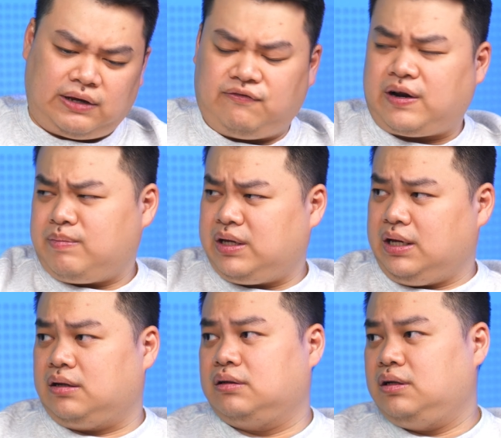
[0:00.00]
time frame-nya
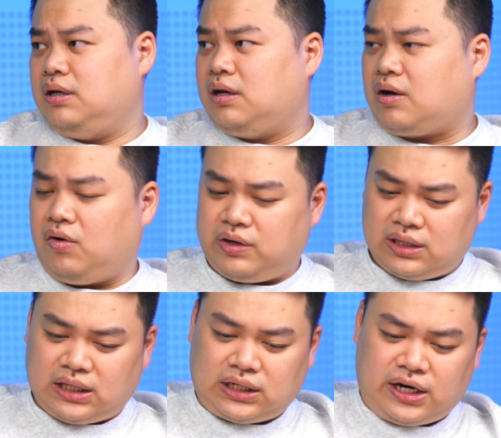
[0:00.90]
ya kalau
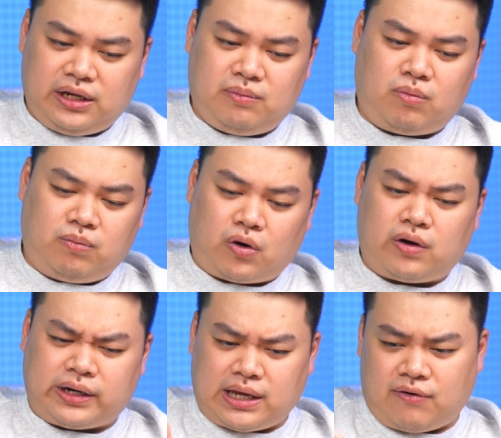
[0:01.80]
kita trading
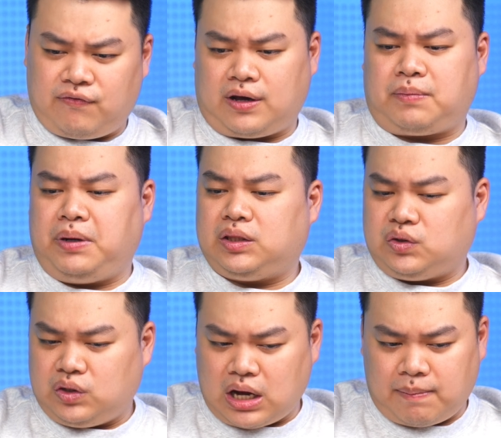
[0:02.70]
brokernya fair,
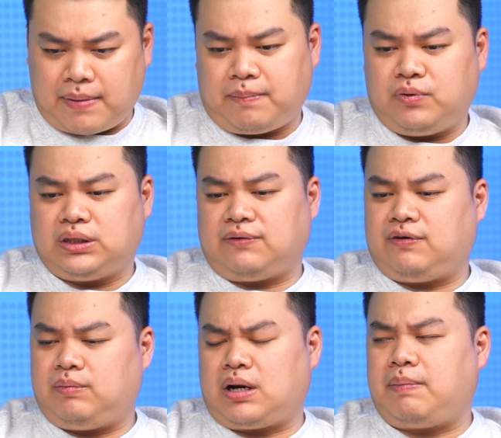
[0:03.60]
metode apapun, time
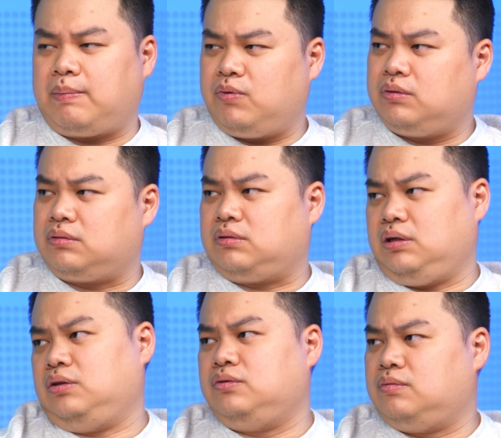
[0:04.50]
frame berapapun
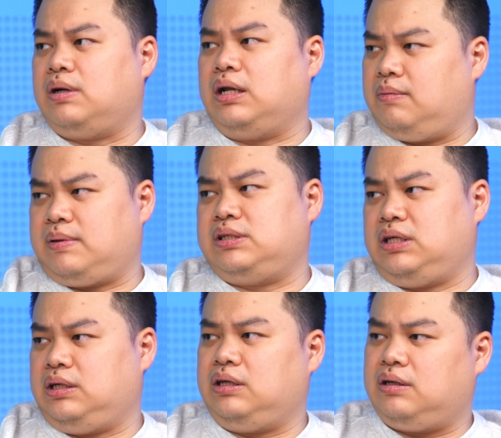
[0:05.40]
itu mah
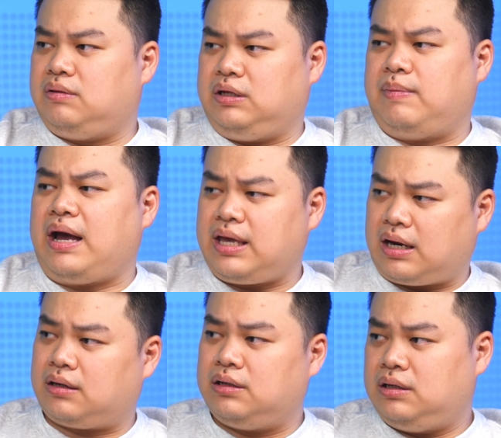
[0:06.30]
pasti
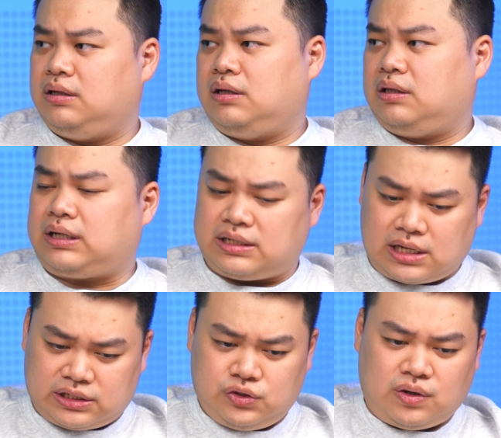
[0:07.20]
dibayar. Pasti dibayar.
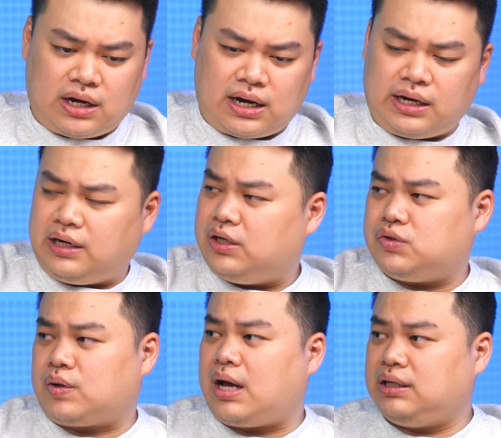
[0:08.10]
Transaksi pasti juga nggak ada yang
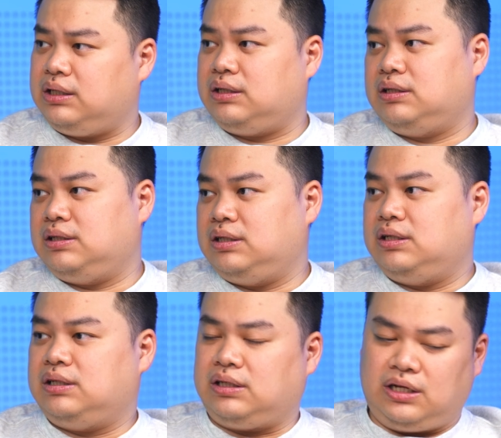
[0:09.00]
dicurangi. Yep.
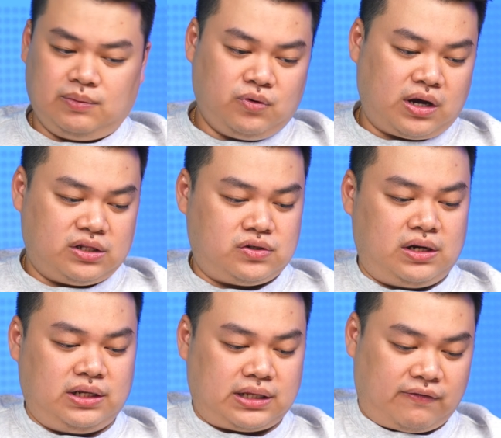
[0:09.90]
Jadi betul. bukan
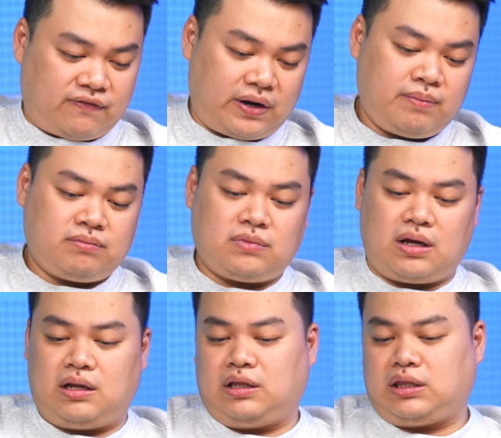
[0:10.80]
soal di time frame,
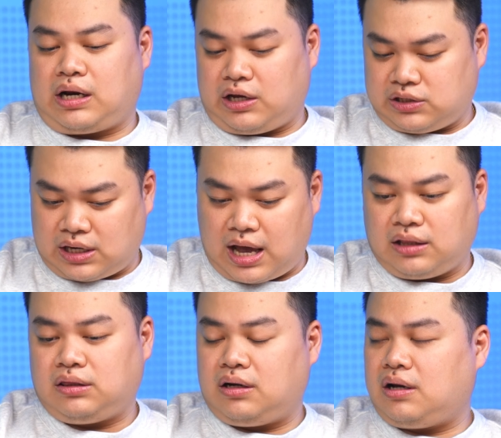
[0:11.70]
ntar SL
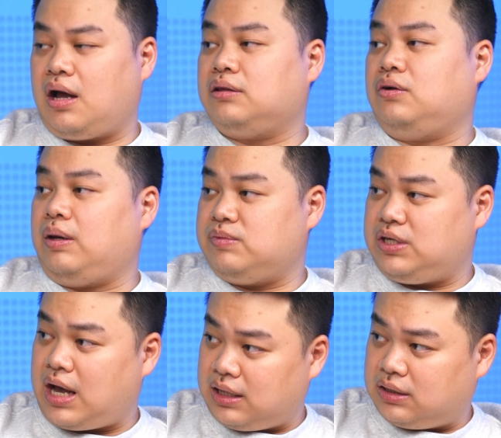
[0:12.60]
Hunter kah atau
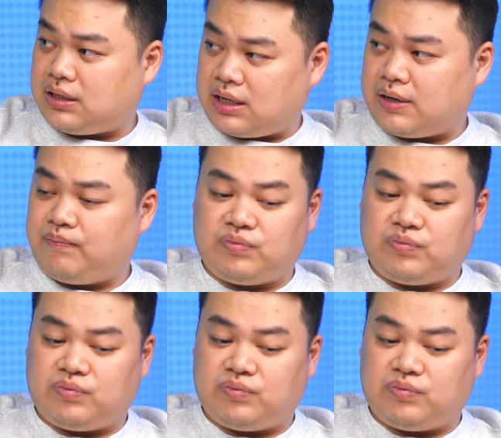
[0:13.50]
MC Hunter kah.